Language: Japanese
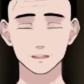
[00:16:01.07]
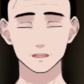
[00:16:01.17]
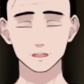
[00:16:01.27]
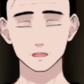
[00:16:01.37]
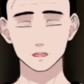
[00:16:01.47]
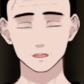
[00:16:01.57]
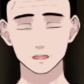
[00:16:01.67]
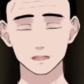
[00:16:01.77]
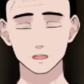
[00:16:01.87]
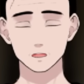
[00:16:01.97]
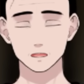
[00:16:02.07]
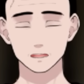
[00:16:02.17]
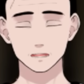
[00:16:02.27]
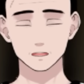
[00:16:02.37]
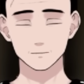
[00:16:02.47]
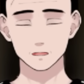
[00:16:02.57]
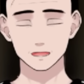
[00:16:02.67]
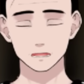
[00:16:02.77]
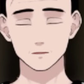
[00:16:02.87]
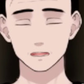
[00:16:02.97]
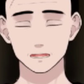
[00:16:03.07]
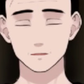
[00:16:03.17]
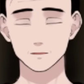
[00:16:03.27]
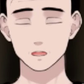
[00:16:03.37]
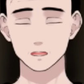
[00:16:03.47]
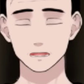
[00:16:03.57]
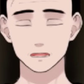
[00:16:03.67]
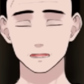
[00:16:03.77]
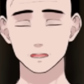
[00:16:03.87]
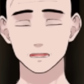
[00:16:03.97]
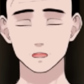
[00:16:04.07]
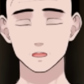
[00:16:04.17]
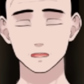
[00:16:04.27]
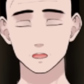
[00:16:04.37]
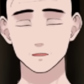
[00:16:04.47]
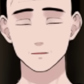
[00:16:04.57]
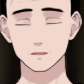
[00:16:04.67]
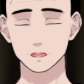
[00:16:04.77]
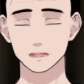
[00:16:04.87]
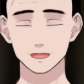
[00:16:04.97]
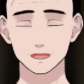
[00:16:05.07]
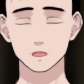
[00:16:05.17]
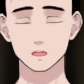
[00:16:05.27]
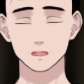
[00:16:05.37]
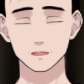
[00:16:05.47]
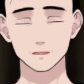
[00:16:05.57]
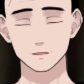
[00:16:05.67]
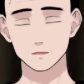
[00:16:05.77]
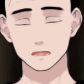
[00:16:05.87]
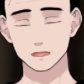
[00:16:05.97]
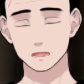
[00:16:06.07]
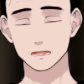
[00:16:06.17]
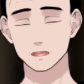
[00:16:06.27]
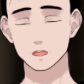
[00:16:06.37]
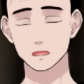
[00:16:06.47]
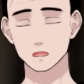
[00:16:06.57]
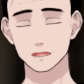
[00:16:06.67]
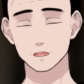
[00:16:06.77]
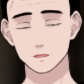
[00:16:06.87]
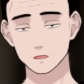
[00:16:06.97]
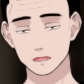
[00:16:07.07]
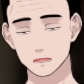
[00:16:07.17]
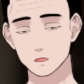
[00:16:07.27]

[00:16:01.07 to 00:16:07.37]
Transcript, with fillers: つ修正するうちに、ね、その喋り方が良くなってくるってことはあると思うんですよ。だけど、めんどくさい。